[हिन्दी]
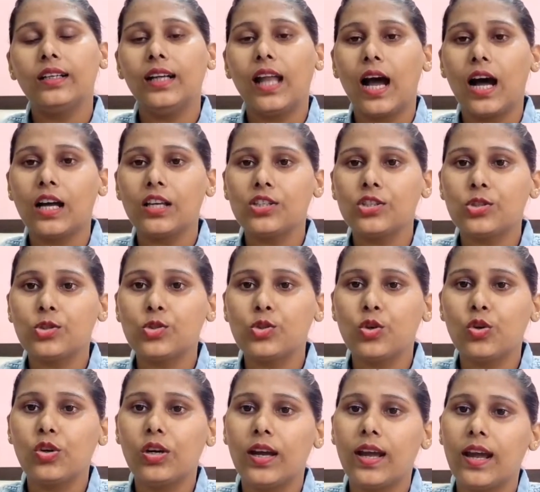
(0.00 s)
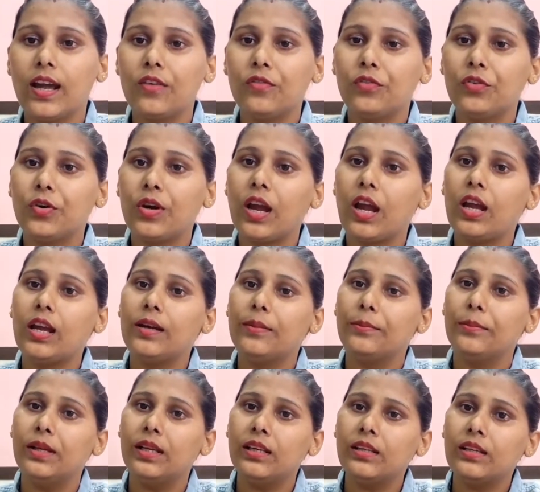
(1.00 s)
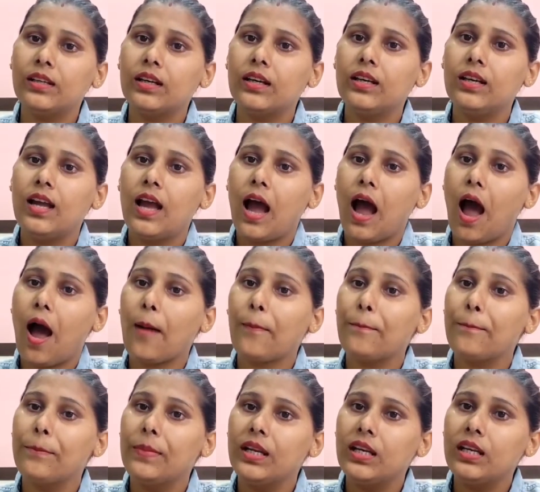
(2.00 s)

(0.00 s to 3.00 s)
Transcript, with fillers: एंड लास्ट जो है वो है मिल्क आप